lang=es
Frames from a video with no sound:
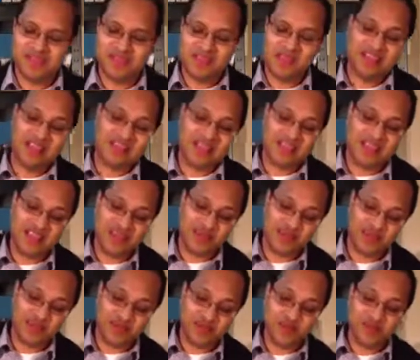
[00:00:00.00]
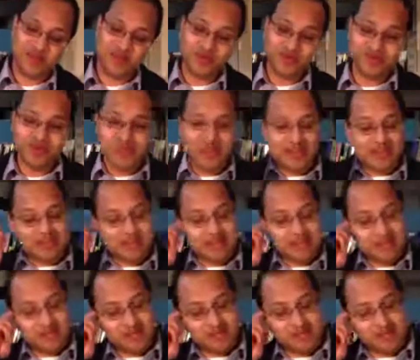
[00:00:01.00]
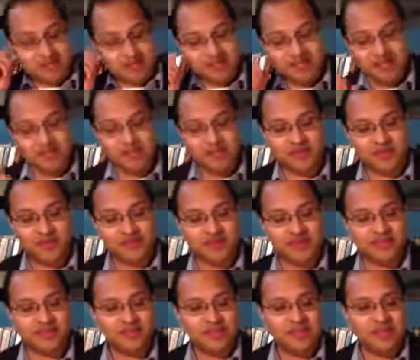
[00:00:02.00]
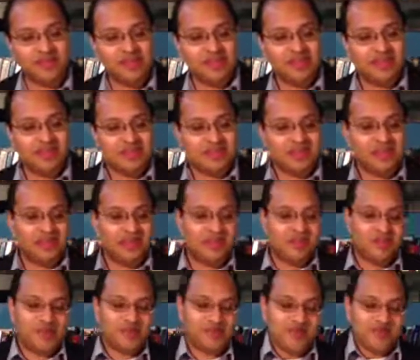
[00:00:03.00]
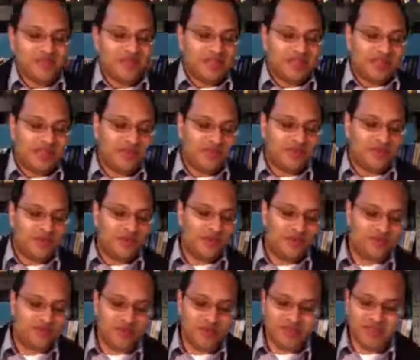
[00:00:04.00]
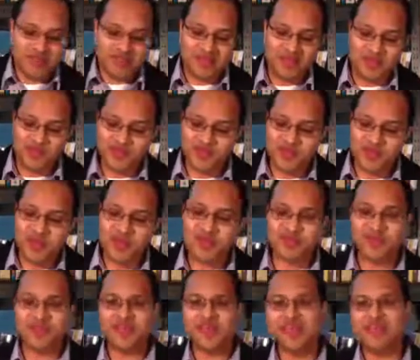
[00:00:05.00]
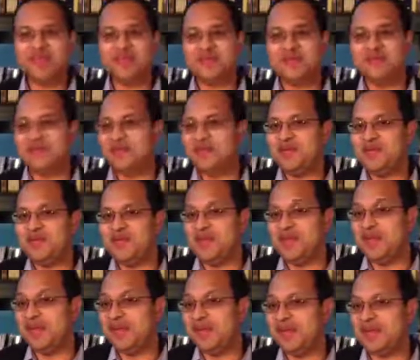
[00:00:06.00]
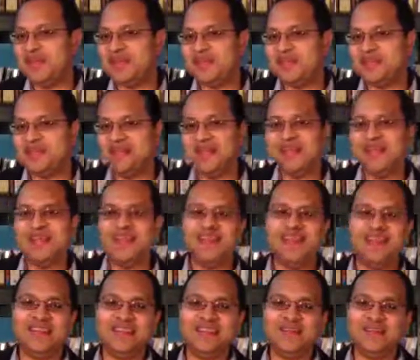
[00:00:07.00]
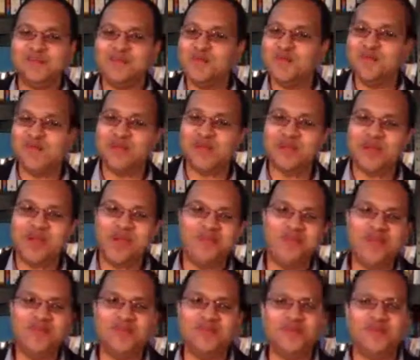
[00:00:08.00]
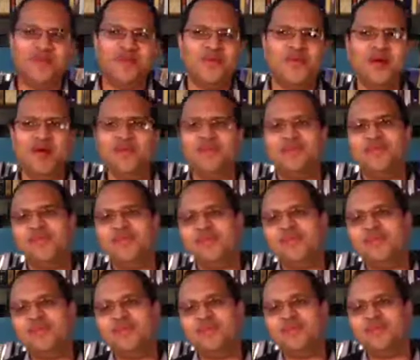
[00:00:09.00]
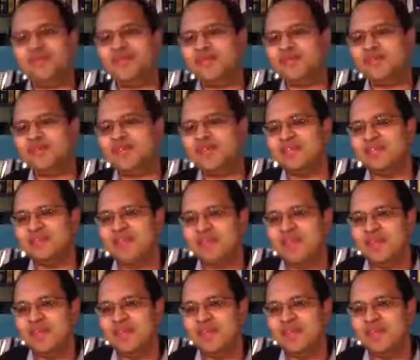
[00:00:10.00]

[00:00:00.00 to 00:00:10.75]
Y le dije yo al pastor, una iglesia de 1700 personas, y el pastor está usualmente hablando conmigo porque la última vez que, que salí tuvimos dos horas hablando y me dijo, wow, se fueron las dos horas.